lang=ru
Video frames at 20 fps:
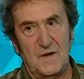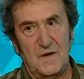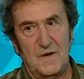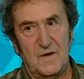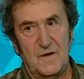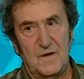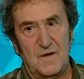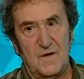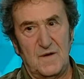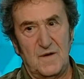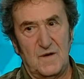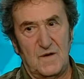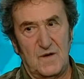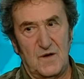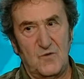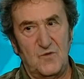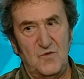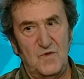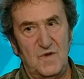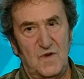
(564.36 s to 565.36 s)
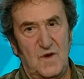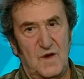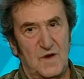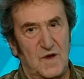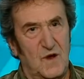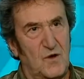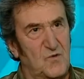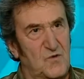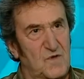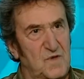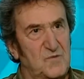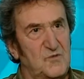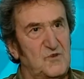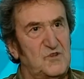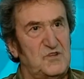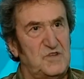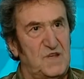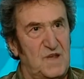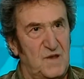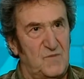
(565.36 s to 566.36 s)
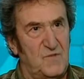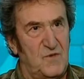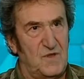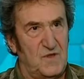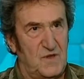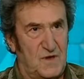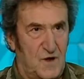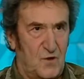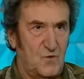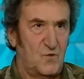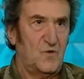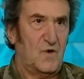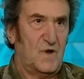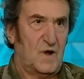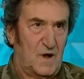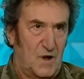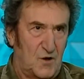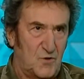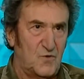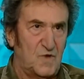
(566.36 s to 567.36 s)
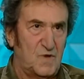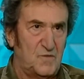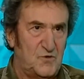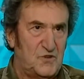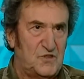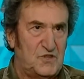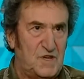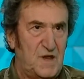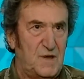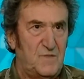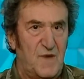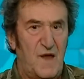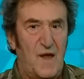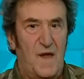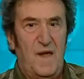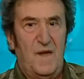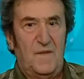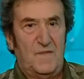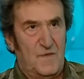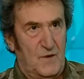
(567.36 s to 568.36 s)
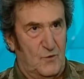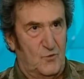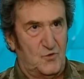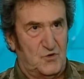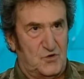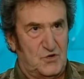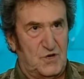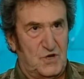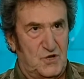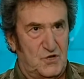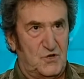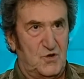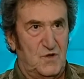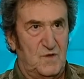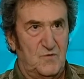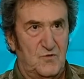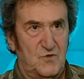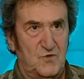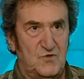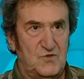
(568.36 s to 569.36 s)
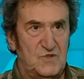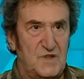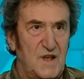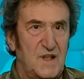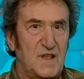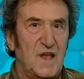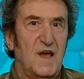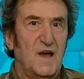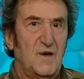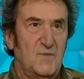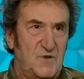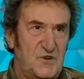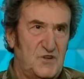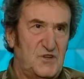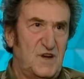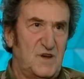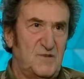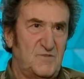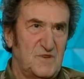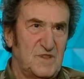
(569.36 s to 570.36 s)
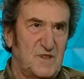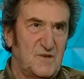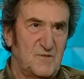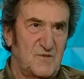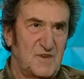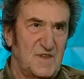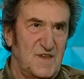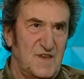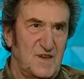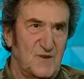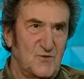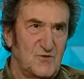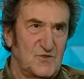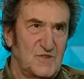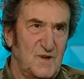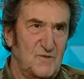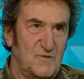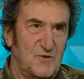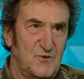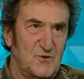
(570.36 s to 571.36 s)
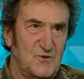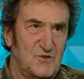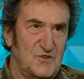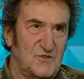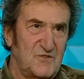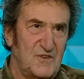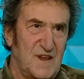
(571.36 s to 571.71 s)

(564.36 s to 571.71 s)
э, какой-нибудь, какой теме, на какой, о какой-нибудь теме научной что-нибудь узнать, пиши об этом книгу. Самый лучший